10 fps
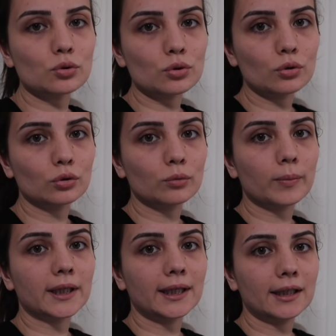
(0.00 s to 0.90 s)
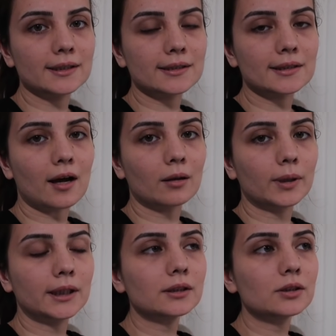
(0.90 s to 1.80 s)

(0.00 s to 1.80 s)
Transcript: düşünüyorduk bana yenisini almayı.